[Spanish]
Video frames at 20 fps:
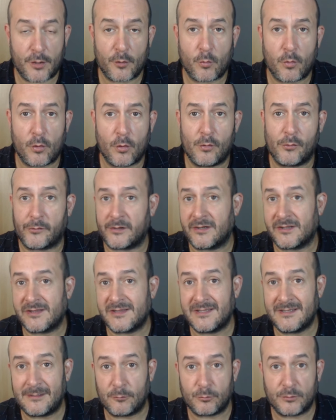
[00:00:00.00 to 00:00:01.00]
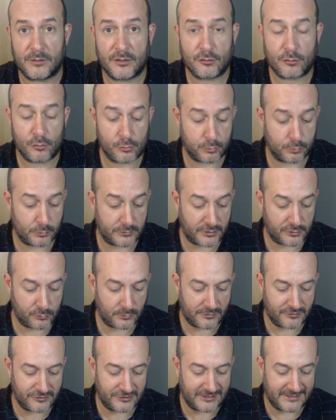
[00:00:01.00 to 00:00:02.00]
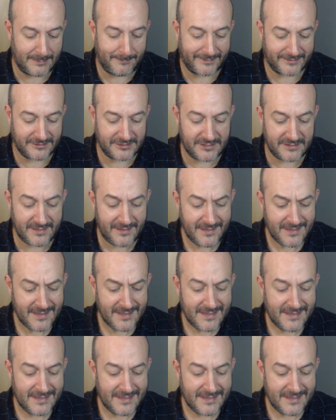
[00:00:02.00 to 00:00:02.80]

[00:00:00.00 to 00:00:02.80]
de juego ahorrarse algunas consultas durante la partida